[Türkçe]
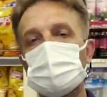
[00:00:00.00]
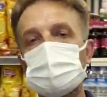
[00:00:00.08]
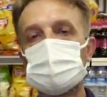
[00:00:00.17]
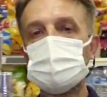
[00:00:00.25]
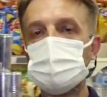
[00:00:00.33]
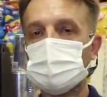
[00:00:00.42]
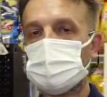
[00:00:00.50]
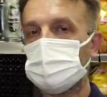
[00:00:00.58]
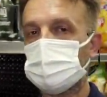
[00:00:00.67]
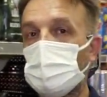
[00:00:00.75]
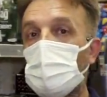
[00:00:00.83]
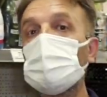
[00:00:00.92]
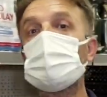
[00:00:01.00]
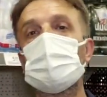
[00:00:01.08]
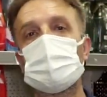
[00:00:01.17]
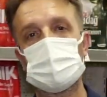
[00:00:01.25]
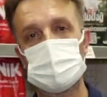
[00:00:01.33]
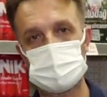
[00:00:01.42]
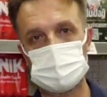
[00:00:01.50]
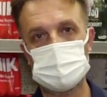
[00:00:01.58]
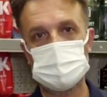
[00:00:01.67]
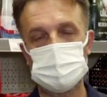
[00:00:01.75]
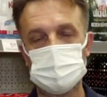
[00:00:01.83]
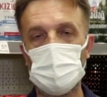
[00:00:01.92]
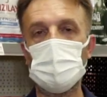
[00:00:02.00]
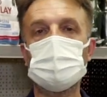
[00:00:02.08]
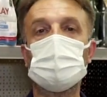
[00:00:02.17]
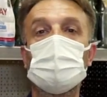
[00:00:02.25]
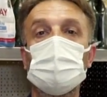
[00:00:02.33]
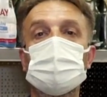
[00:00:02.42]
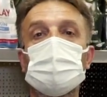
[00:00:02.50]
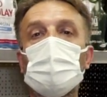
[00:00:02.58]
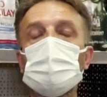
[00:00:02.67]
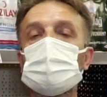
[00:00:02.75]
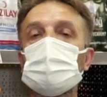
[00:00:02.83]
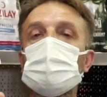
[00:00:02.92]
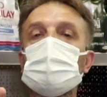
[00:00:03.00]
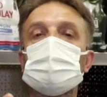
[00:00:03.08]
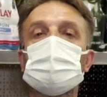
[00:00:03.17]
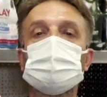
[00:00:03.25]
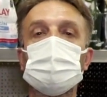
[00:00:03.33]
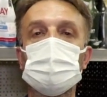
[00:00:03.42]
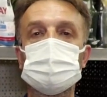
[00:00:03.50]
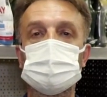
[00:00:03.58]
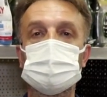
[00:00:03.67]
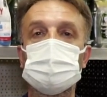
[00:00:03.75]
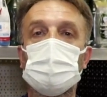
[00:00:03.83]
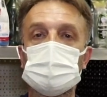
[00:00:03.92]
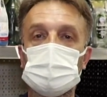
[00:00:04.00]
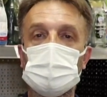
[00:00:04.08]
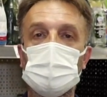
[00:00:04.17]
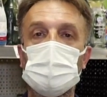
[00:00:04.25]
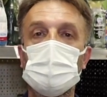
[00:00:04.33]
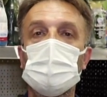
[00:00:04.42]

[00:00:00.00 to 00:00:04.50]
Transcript: Bugün Malkara'dayız. Malkara, Malkara ne demek biliyor musunuz Malkara?